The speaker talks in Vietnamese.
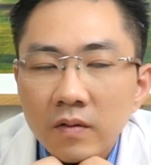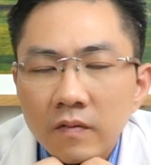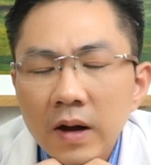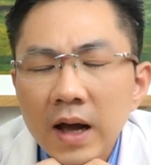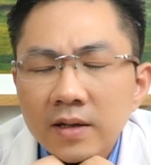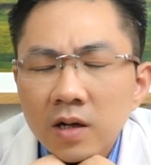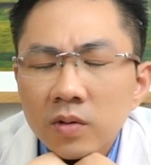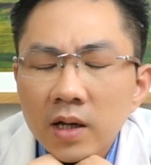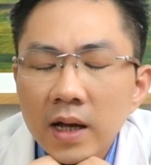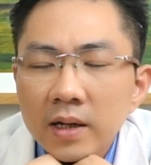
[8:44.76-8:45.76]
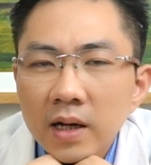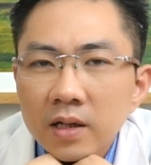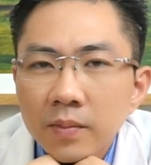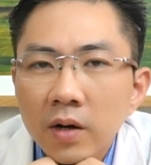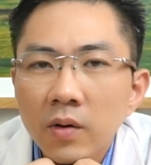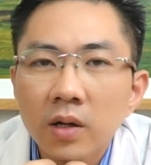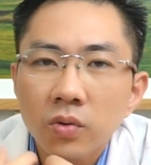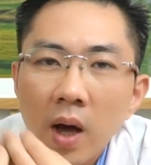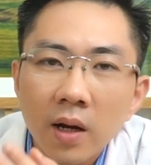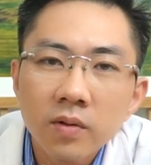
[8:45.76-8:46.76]
và trong thời đại này thì bạn hoàn
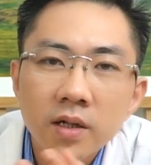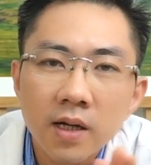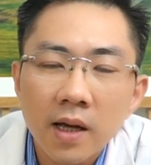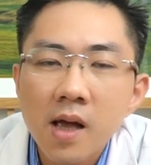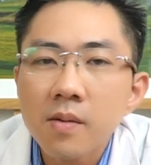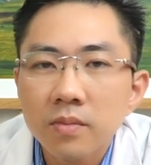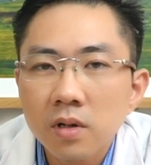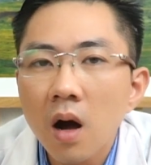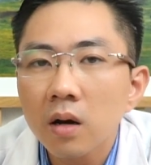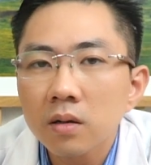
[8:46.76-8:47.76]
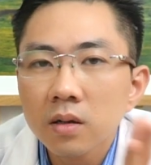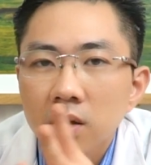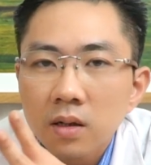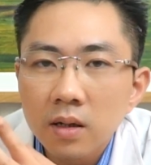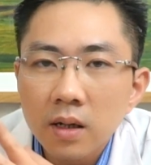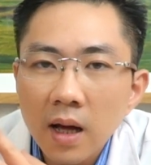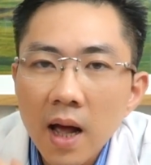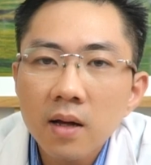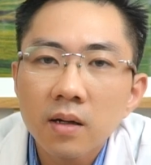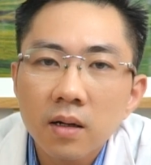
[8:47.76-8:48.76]
toàn có thể trải nghiệm được
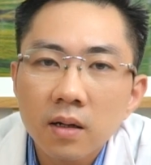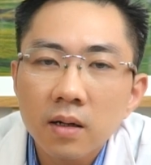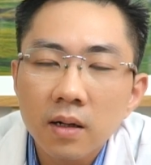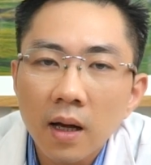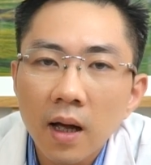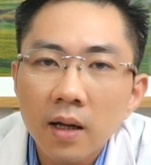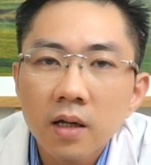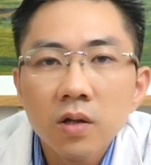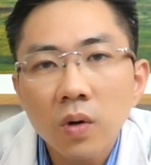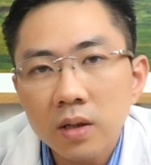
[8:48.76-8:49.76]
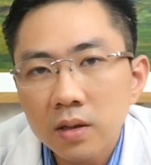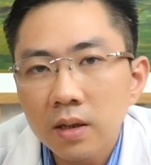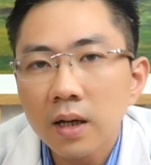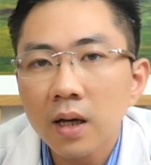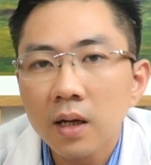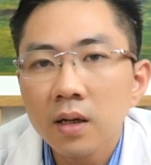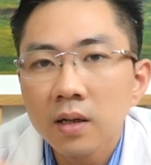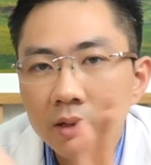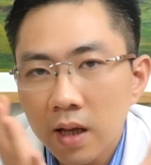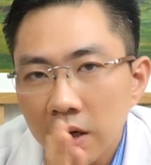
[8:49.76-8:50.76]
các cái kỹ thuật như thế này
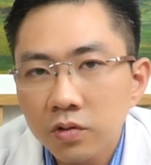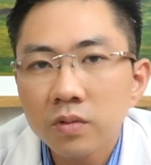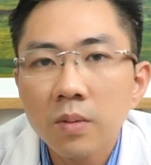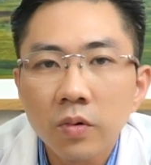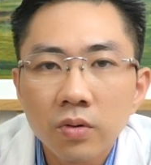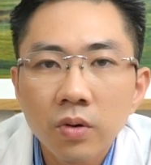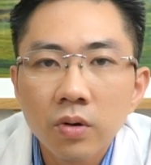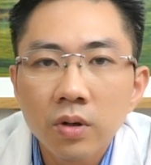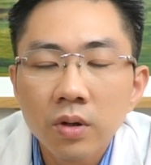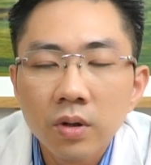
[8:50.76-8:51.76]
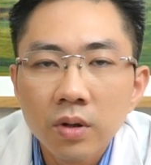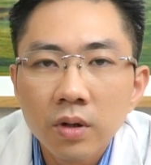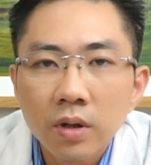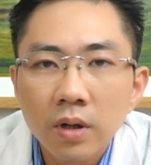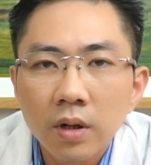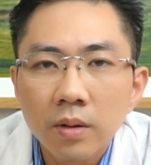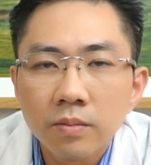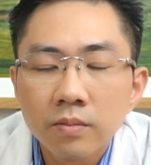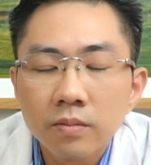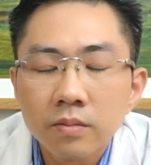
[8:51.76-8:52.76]
tại trung tâm của tôi
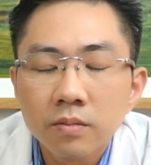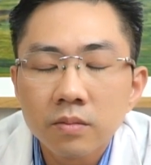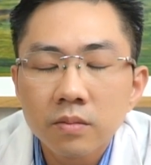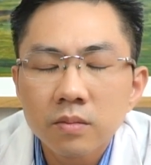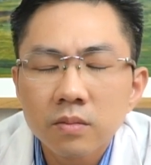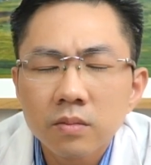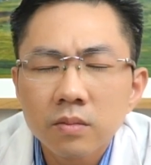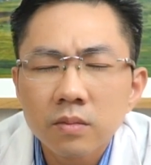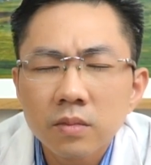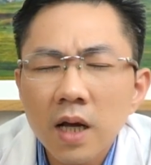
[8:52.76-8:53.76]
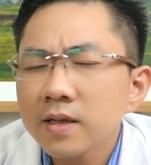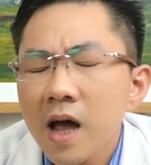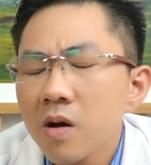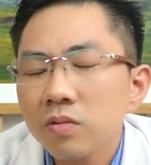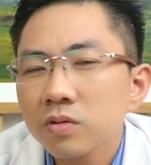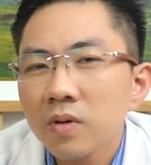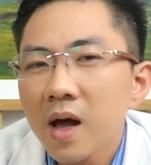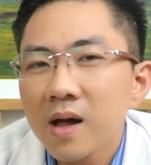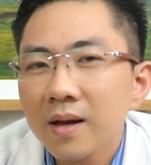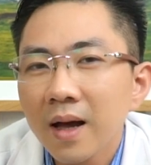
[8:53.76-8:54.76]
um, tại sao chúng
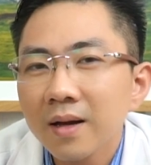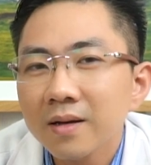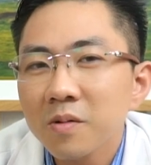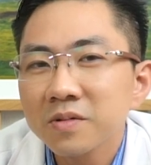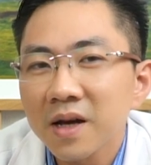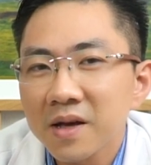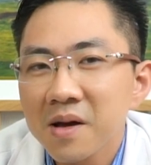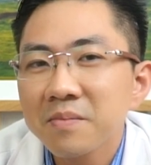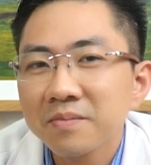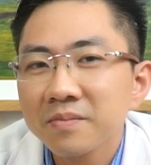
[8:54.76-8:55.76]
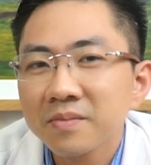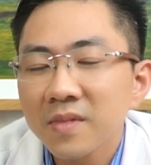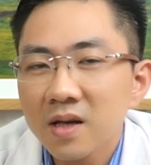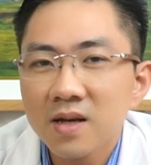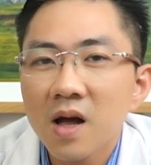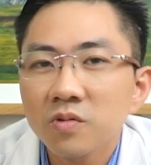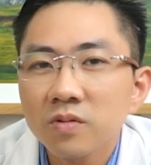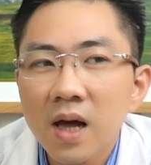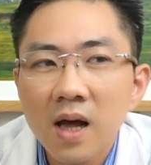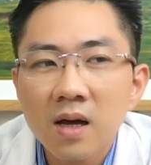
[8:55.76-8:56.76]
ta lại không trải nghiệm tại sao
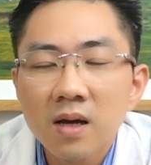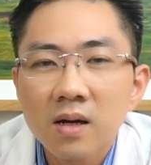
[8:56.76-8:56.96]
chúng ta